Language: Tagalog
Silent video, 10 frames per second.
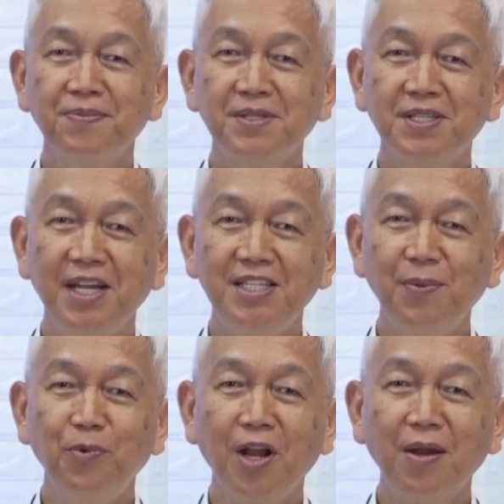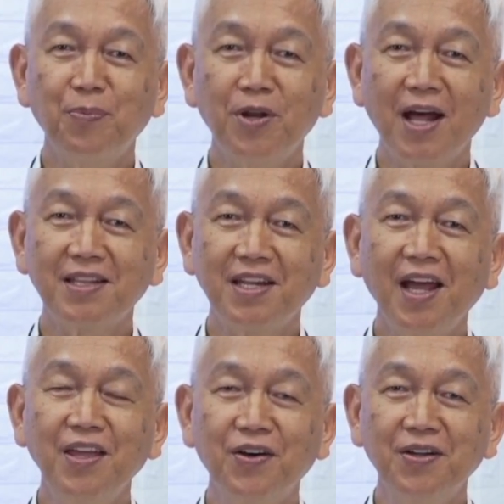Sinisimulan po natin
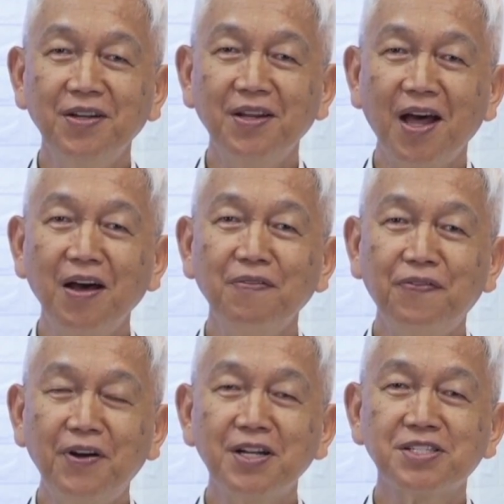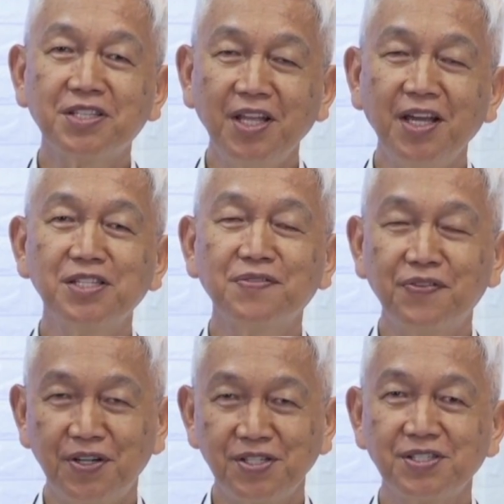ngayon ang first things
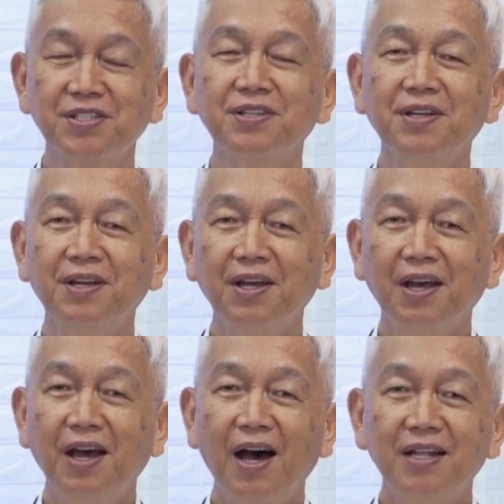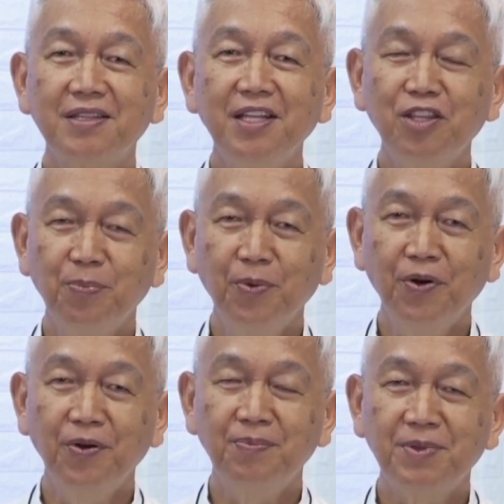first. At dito
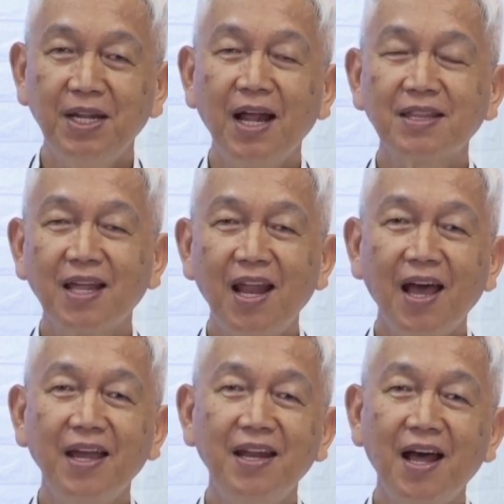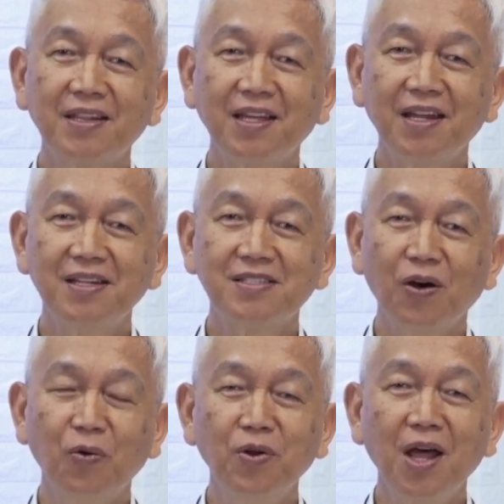po, tinatalakay natin sa
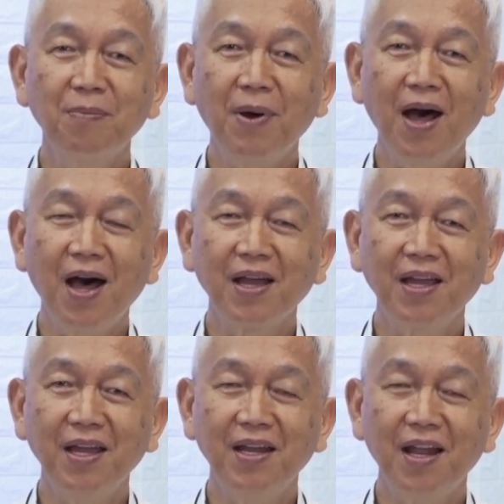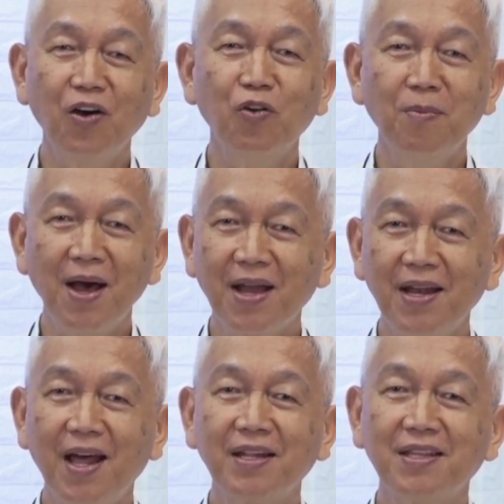unang bahagi ng umaga
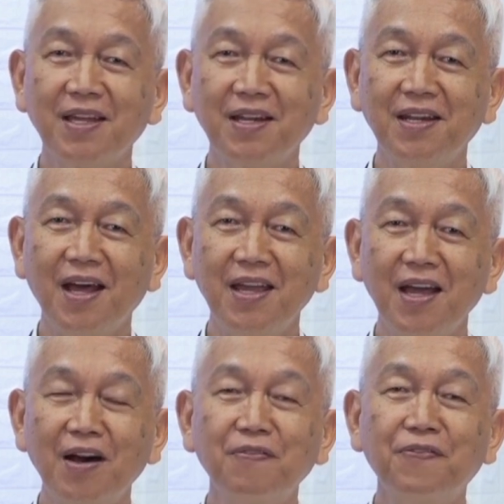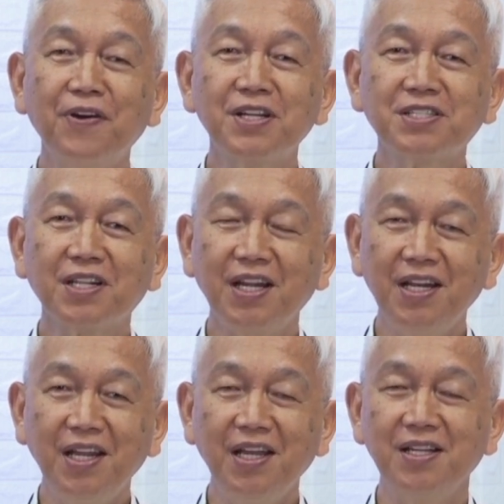natin ay ang first
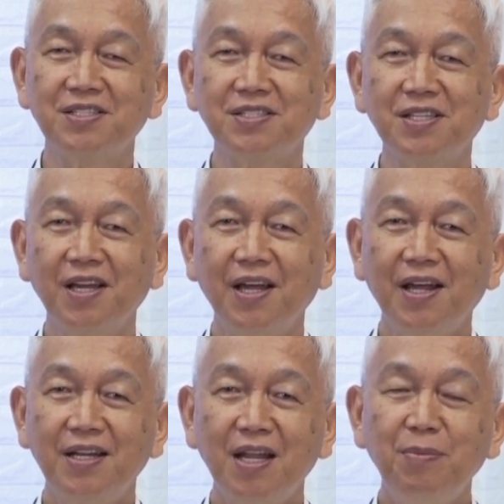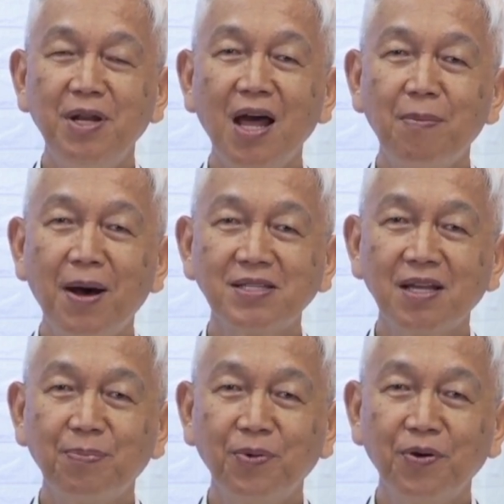readings na binabasa
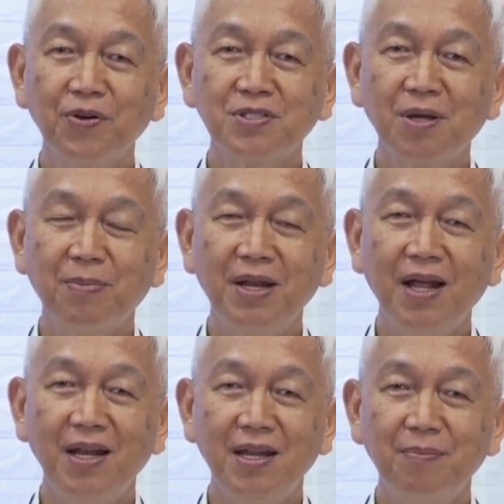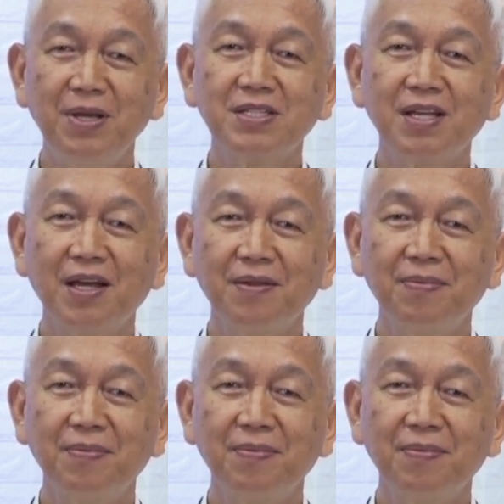po sa banal na misa.